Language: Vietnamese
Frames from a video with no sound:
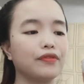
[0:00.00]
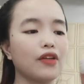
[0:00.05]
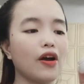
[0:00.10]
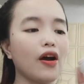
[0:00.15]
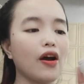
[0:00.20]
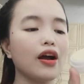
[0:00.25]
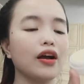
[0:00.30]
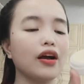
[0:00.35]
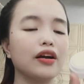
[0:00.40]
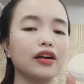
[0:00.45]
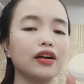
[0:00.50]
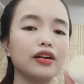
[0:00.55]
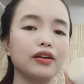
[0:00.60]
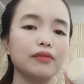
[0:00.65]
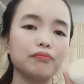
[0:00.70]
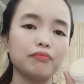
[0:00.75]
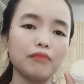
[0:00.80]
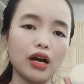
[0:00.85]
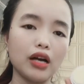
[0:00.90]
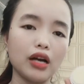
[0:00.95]
đó
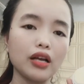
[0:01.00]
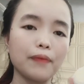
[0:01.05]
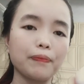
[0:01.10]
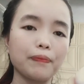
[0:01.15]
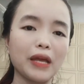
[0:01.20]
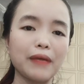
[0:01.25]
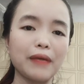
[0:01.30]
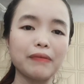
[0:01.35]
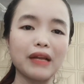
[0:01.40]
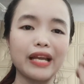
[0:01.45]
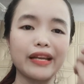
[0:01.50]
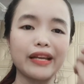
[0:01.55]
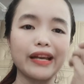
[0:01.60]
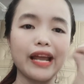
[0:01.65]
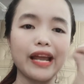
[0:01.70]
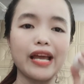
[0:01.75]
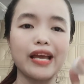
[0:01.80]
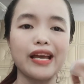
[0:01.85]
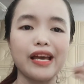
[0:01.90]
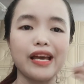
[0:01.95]
mở cái hộp kem này
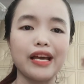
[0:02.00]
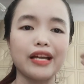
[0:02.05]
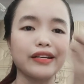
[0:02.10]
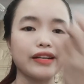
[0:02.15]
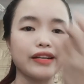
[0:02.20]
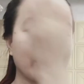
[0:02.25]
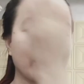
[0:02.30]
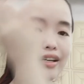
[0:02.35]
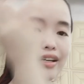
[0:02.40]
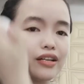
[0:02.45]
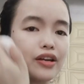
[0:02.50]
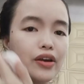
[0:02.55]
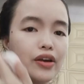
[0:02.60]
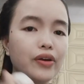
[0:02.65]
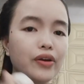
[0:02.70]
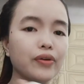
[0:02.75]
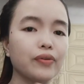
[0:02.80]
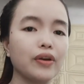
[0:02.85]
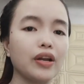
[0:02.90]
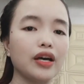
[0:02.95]
ra đánh
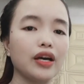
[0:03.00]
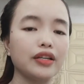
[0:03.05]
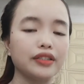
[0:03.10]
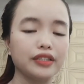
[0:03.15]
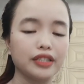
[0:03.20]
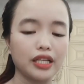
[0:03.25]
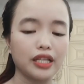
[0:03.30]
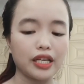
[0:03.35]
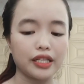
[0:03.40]
đều lên